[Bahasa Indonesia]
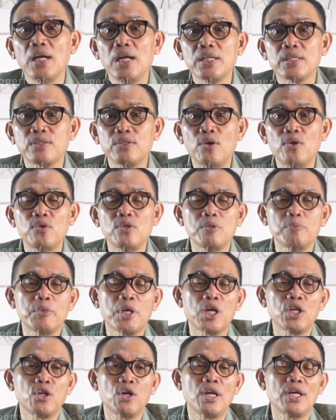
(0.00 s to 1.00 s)
atau
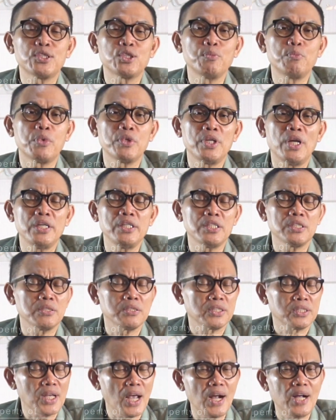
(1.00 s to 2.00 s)
mengelola sumber daya yang
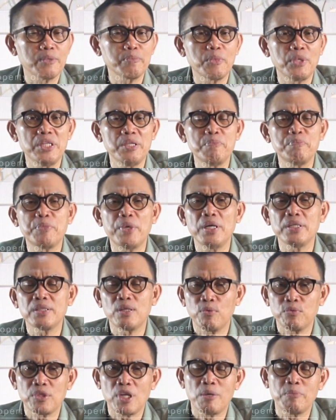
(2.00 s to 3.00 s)
sangat melimpah,
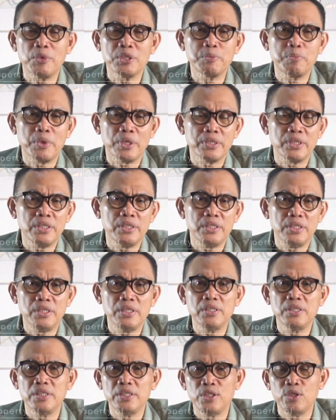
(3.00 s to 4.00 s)
terutama seperti di
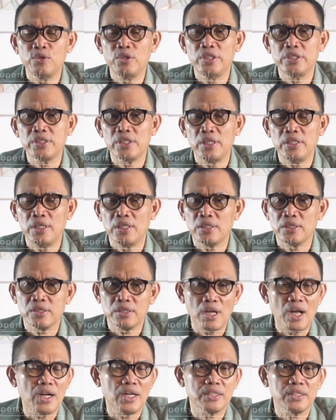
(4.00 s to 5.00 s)
Indonesia yang
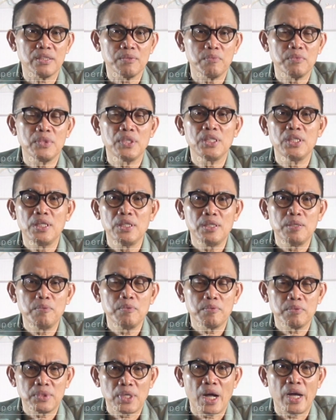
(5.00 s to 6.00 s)
sangat
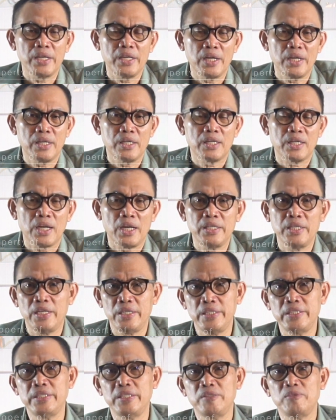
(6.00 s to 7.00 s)
kaya raya
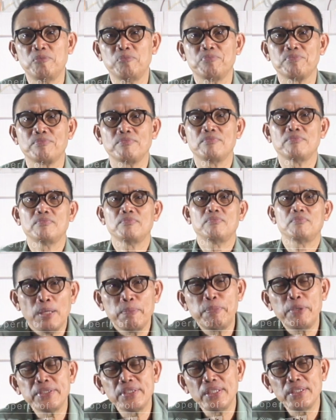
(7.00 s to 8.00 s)
ini.
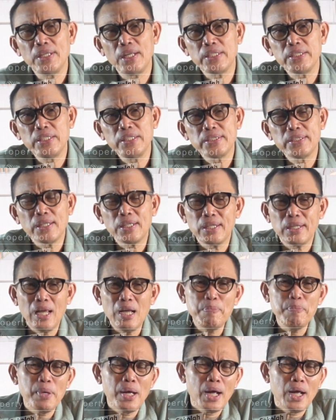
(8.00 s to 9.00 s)
Pertanyaan kita,
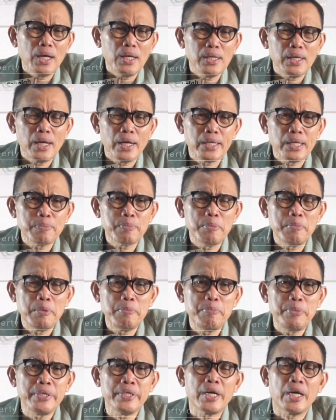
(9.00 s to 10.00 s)
kenapa ada
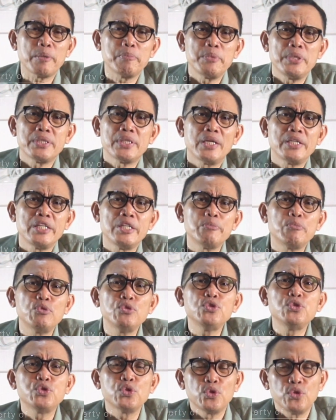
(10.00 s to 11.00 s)
pemimpin karbitan ini
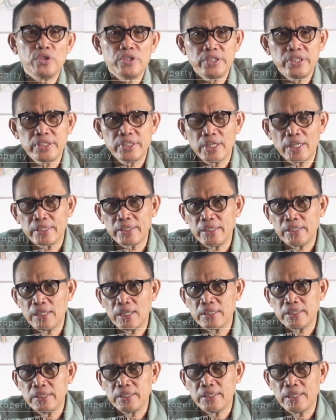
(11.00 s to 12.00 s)
muncul di
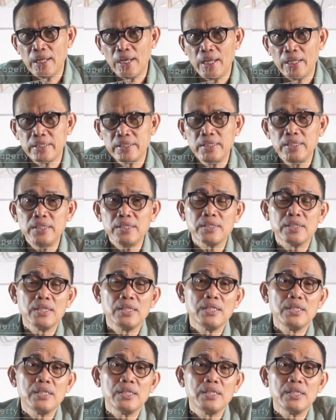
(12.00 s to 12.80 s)
tengah-tengah kita lagi